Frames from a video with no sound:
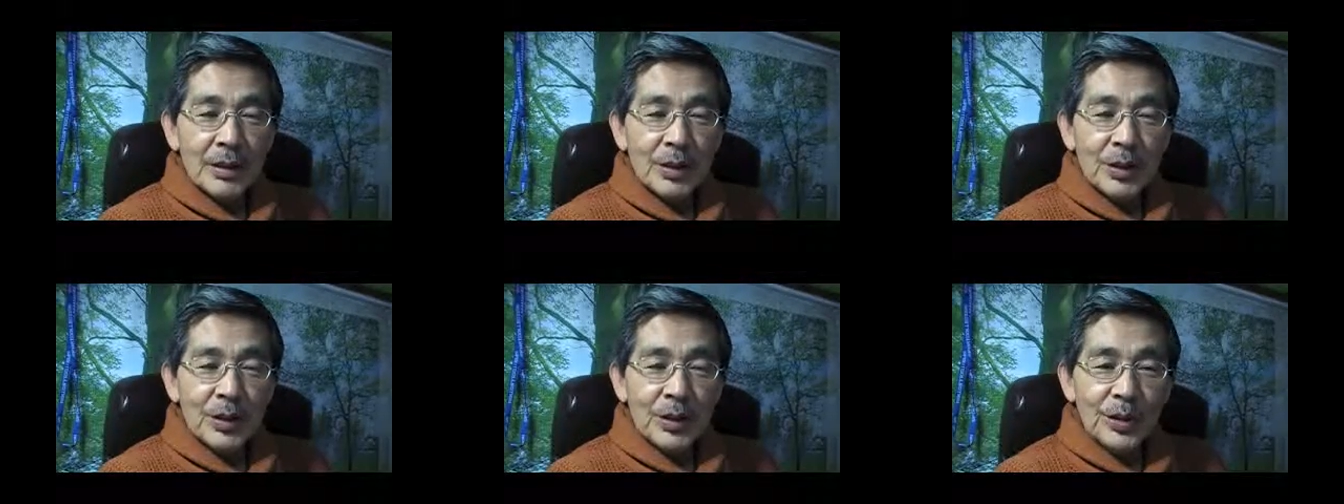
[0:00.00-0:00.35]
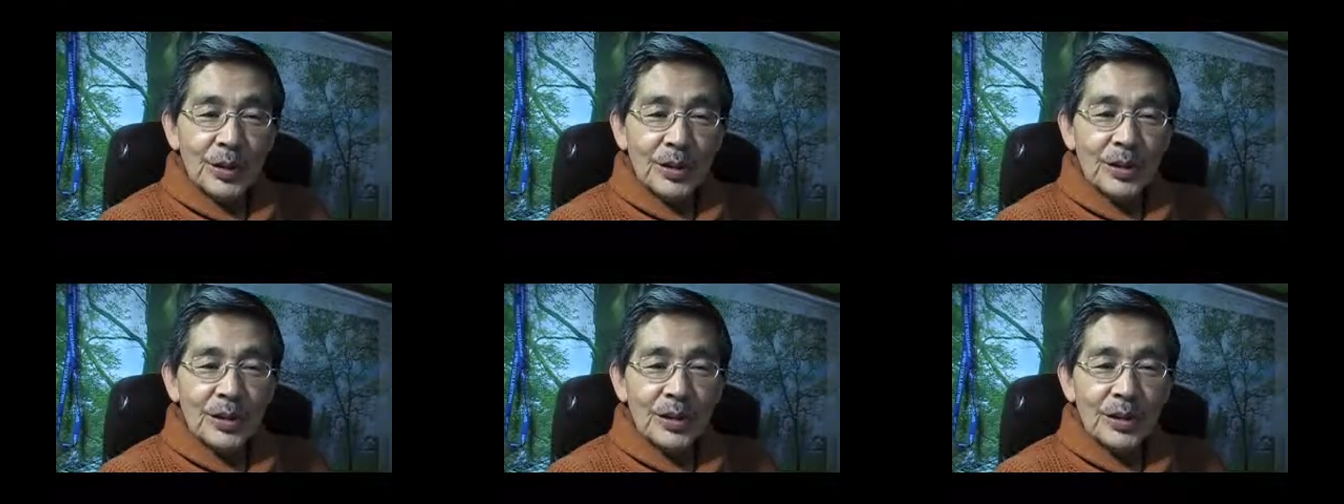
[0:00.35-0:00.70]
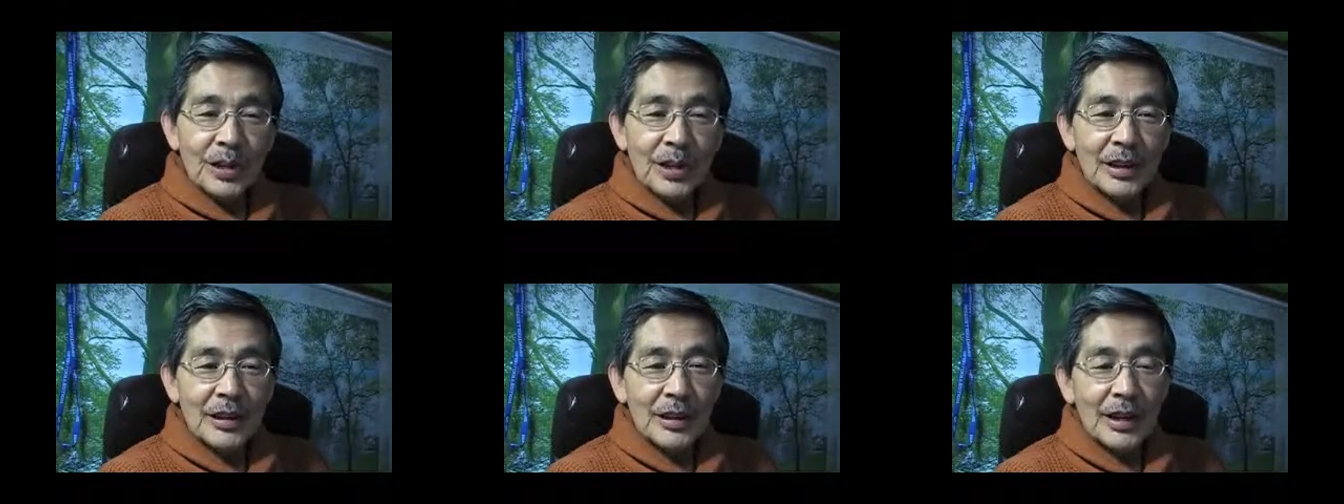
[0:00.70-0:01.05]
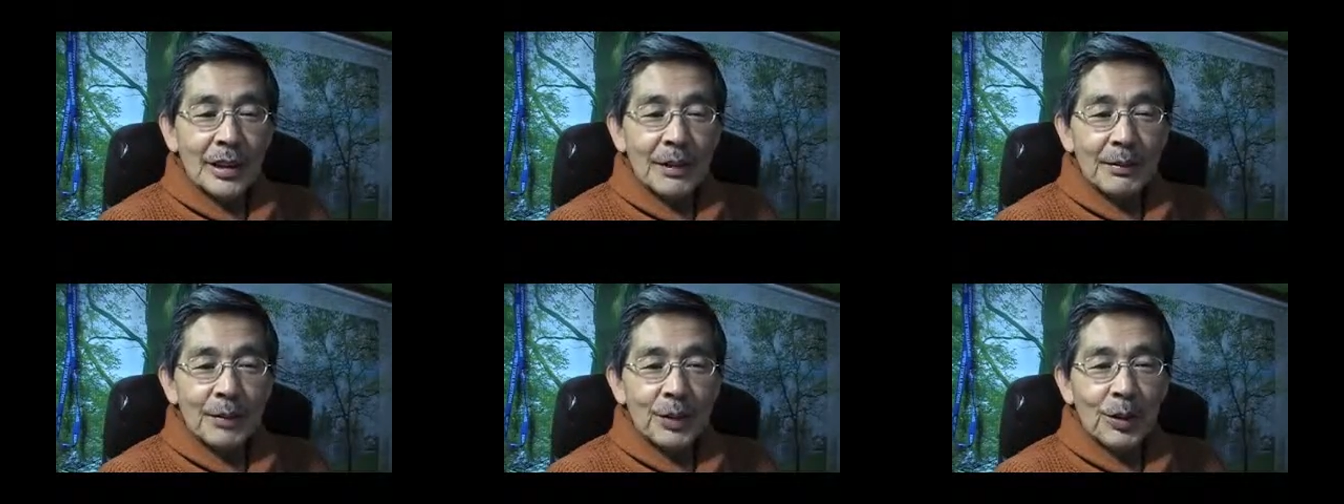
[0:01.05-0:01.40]
60過ぎてという
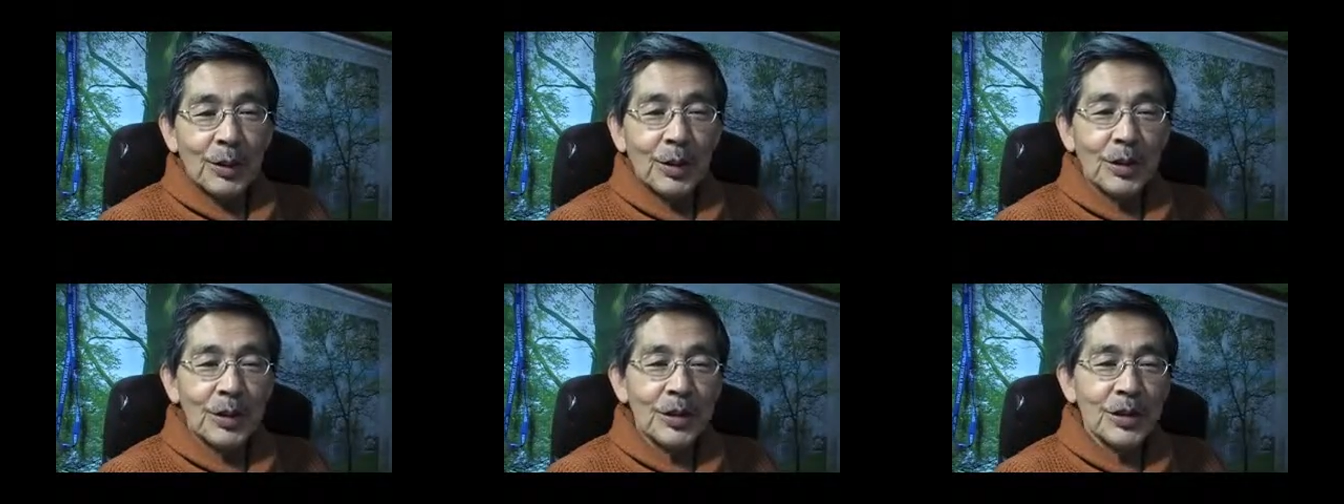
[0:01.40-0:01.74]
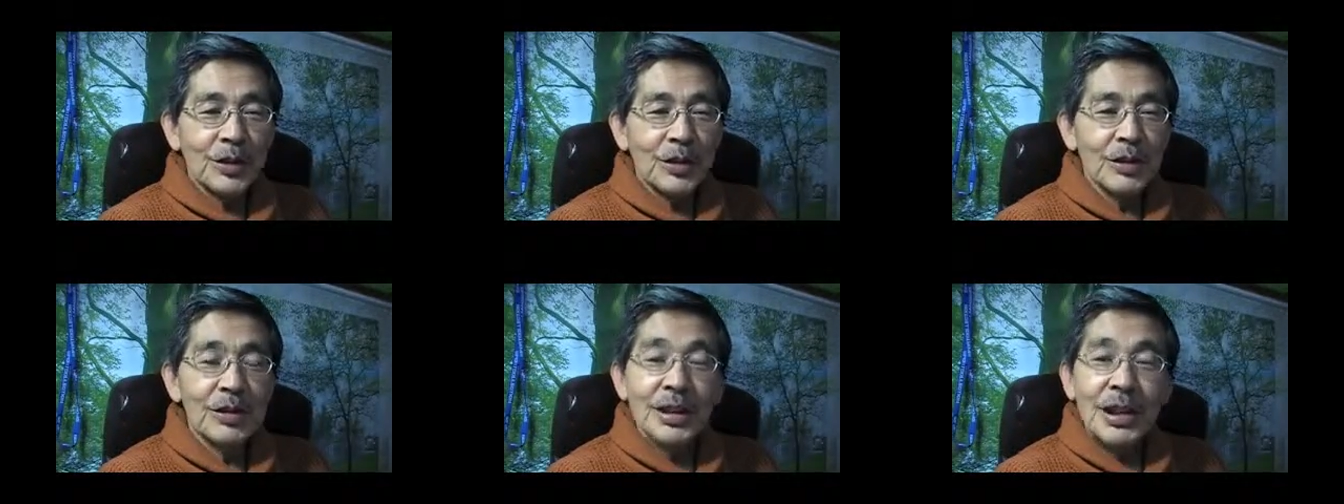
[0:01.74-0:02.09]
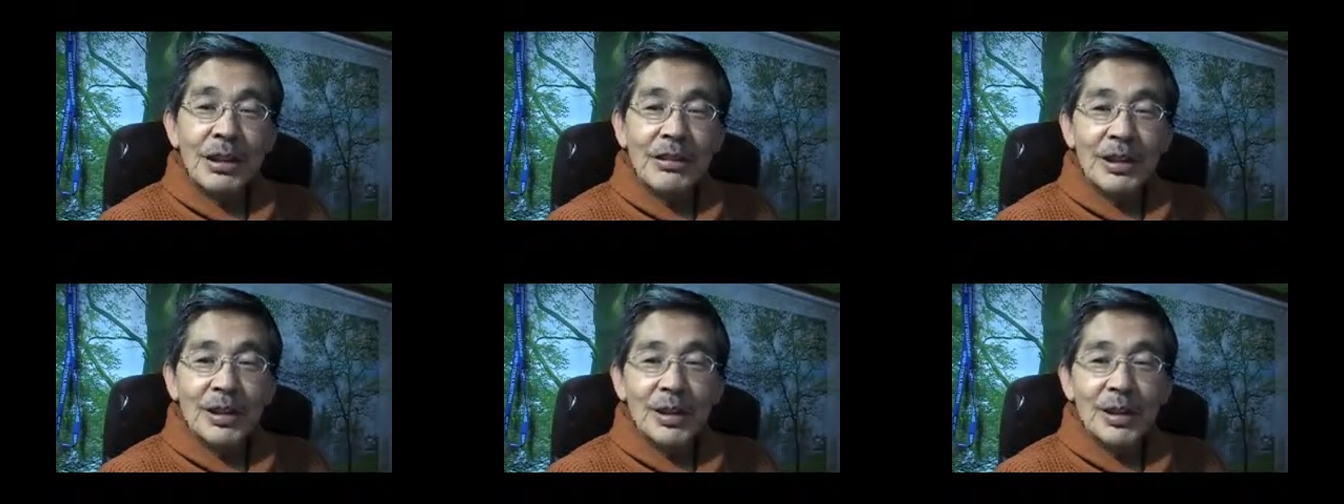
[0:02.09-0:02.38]
か、ここ数年